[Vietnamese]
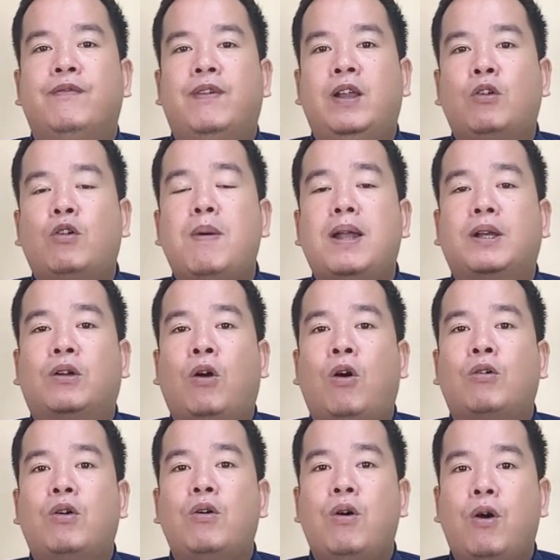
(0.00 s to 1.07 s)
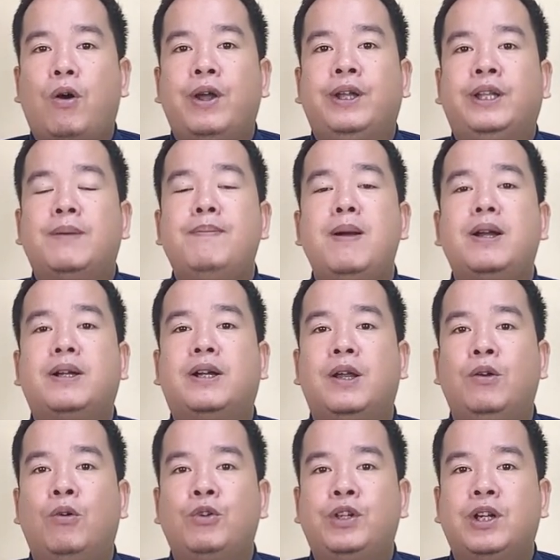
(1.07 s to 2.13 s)
Và nếu các bạn có câu hỏi, thắc mắc
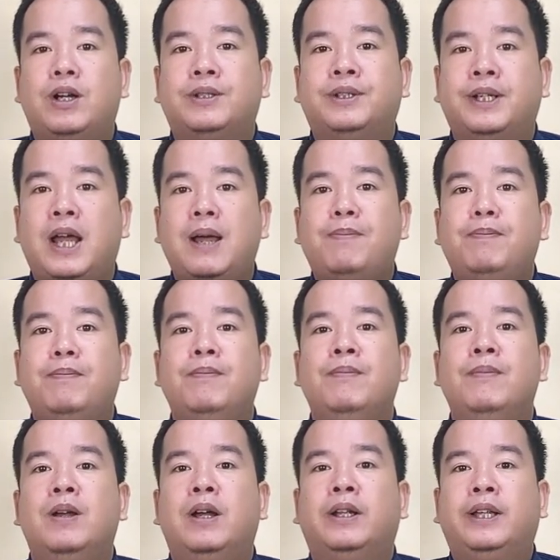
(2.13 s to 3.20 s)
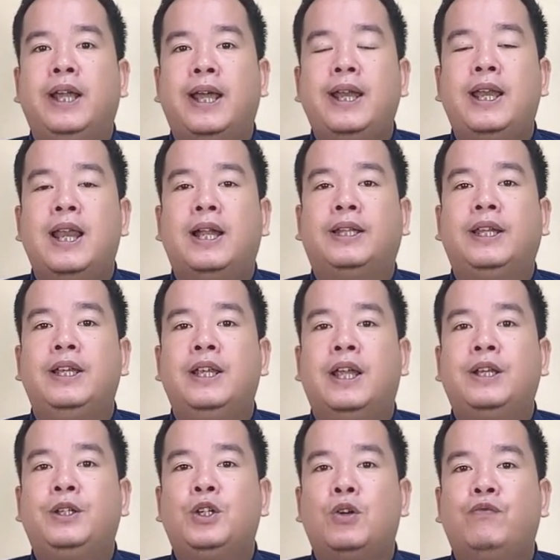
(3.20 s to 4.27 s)
cần hỗ trợ giải đáp thì hãy để lại tin
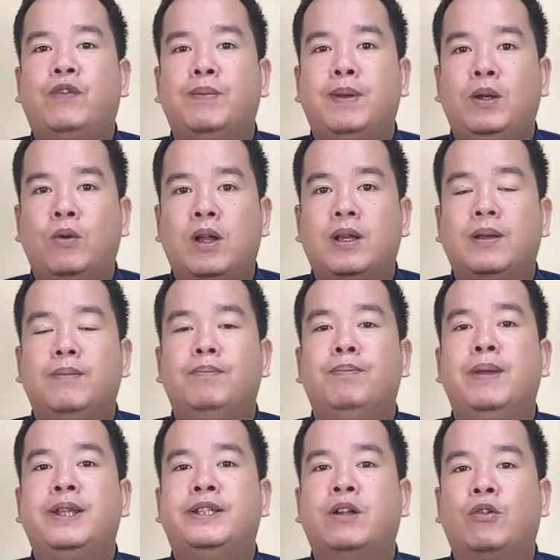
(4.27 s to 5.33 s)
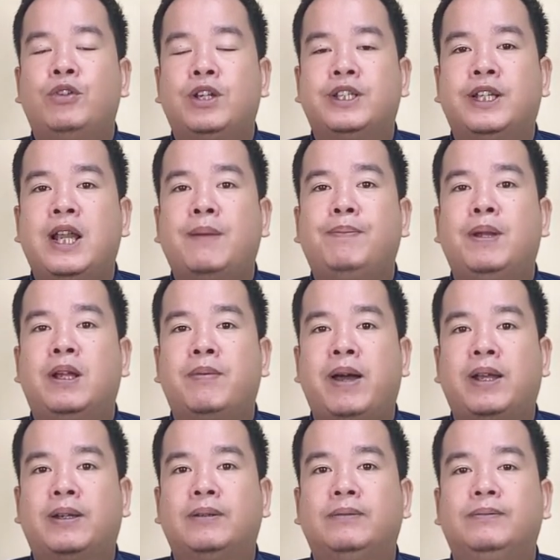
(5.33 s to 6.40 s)
nhắn trong phần bình luận, mình sẽ hỗ trợ giải đáp đến các bạn.